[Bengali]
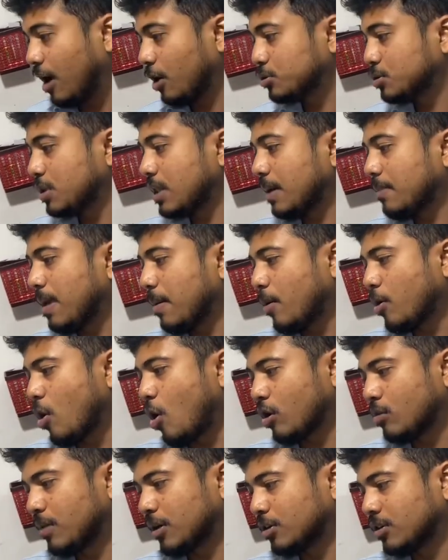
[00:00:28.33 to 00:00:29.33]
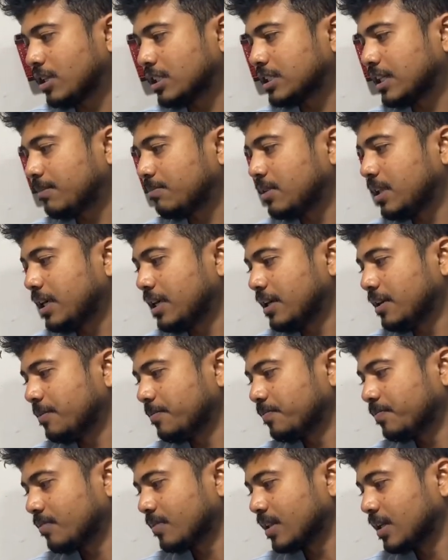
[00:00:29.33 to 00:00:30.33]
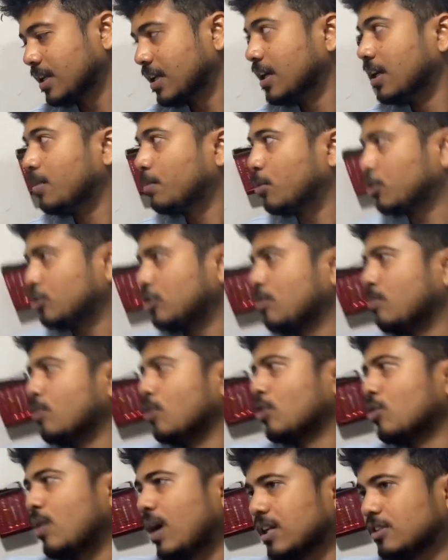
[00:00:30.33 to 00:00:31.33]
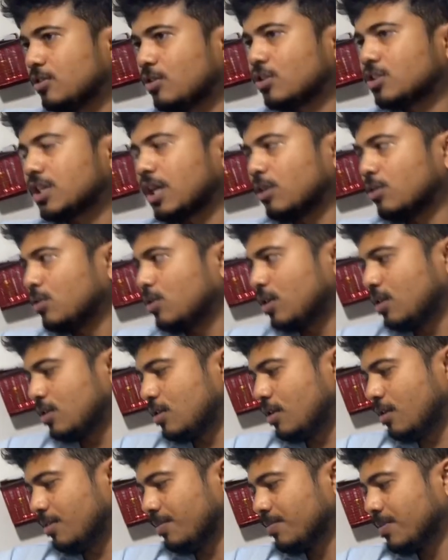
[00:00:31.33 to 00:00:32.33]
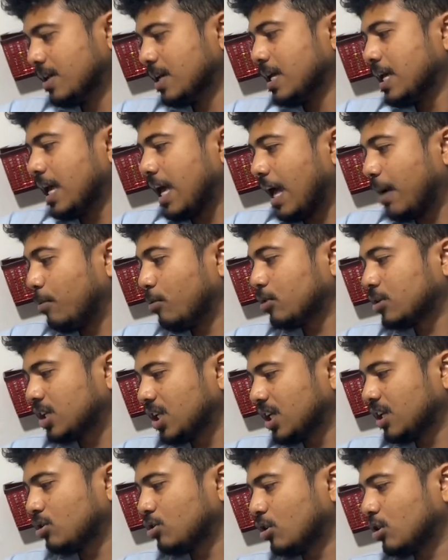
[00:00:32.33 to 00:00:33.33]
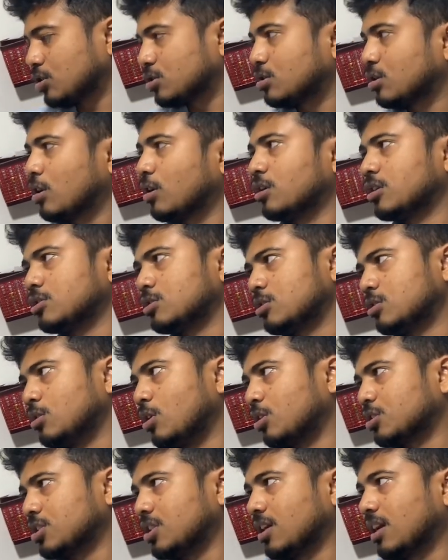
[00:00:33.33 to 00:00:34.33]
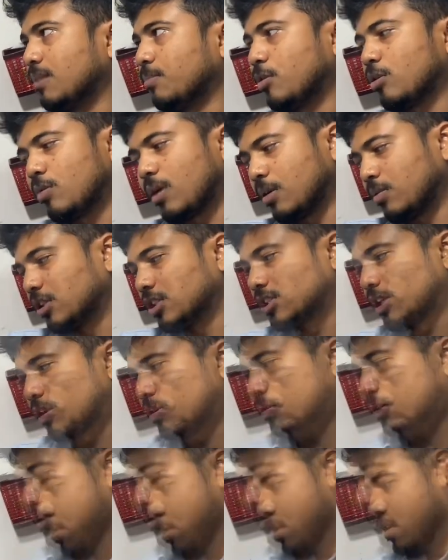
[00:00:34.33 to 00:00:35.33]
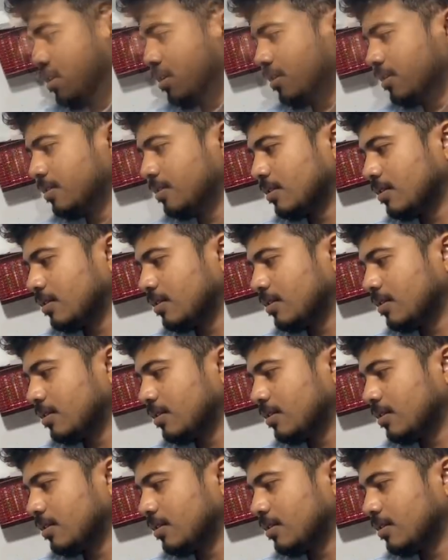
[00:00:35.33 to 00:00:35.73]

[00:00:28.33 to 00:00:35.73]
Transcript: এখন যদি আমি আমার অন বাটনে চাপ দিই প্রথম লোড ওয়াই জিরো চালু হইল এবং ঠিক দশ সেকেন্ড দশ সেকেন্ড পর ওয়াই ওয়ান চালু পর